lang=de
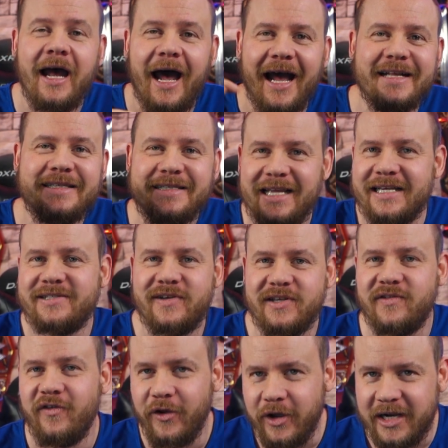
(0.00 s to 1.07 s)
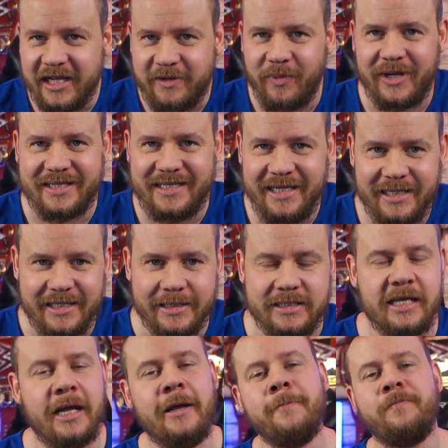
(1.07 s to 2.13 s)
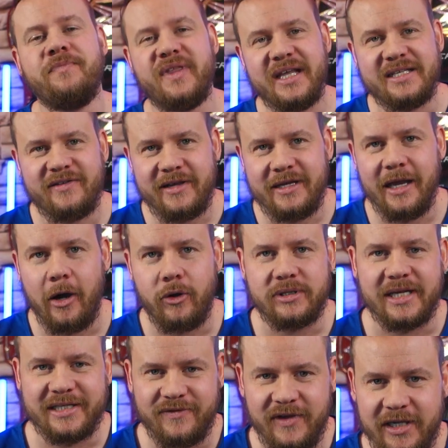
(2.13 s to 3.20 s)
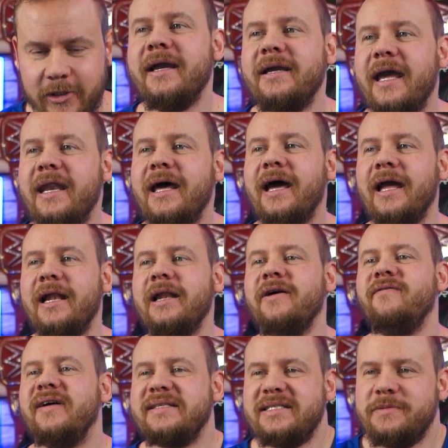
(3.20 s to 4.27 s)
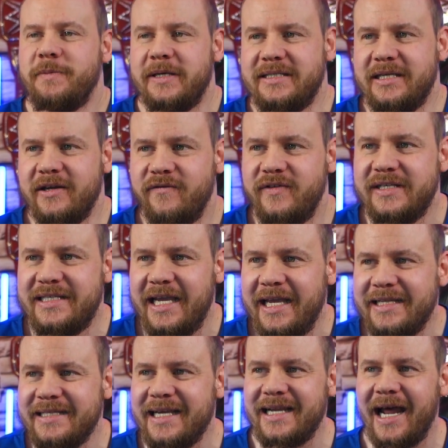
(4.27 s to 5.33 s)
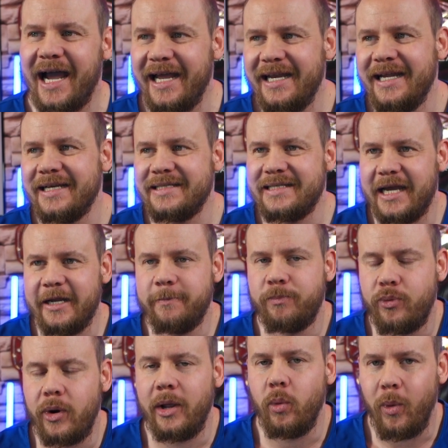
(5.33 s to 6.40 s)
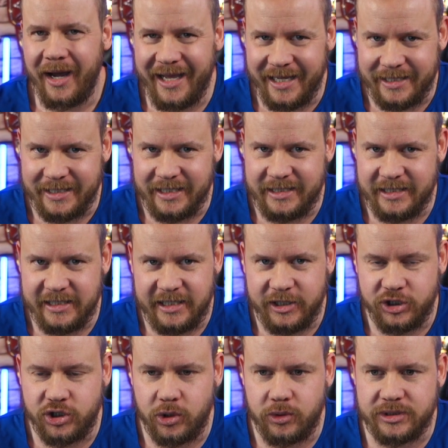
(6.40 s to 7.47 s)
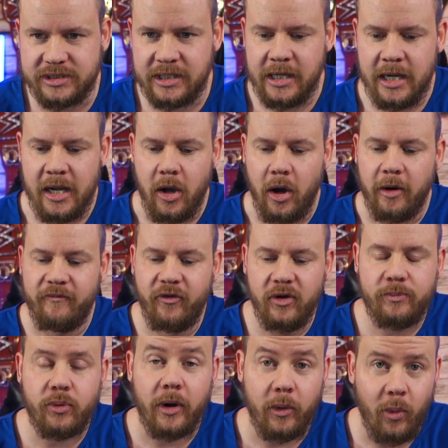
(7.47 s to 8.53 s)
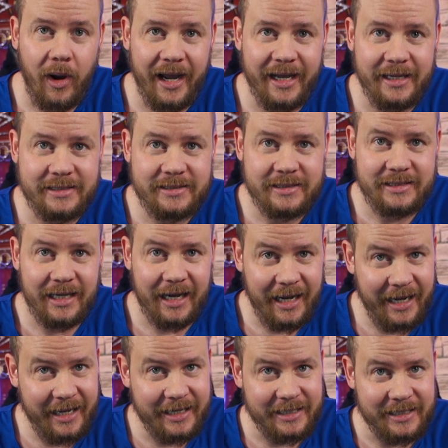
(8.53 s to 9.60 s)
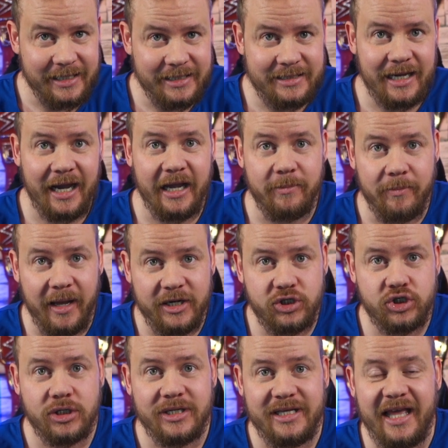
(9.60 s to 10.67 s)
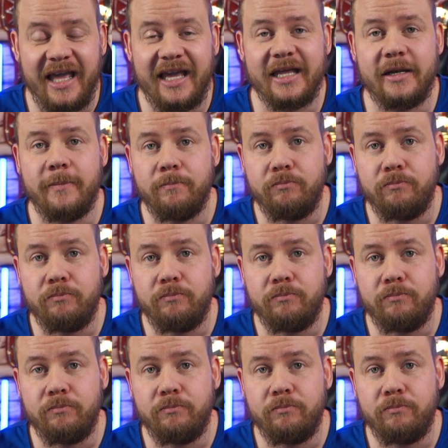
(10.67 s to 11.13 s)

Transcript: als das, was wirklich passiert ist. Deswegen hier auch das Video. Generell, was ist passiert? Wir sehen seit einiger Zeit Bray Wyatt nicht in den Shows. Obwohl Bray Wyatt ja eigentlich ein Match gegen